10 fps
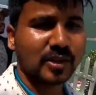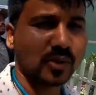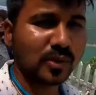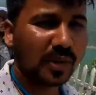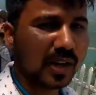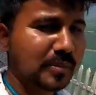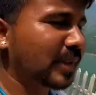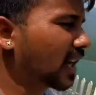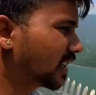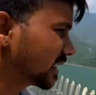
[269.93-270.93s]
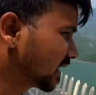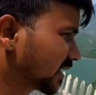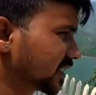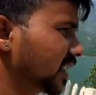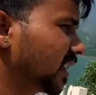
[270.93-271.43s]
तो अब यहाँ से
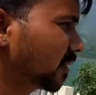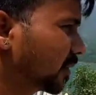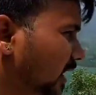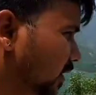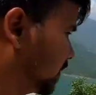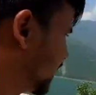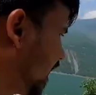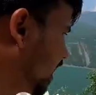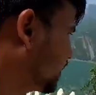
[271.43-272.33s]
करते हैं हम अलविदा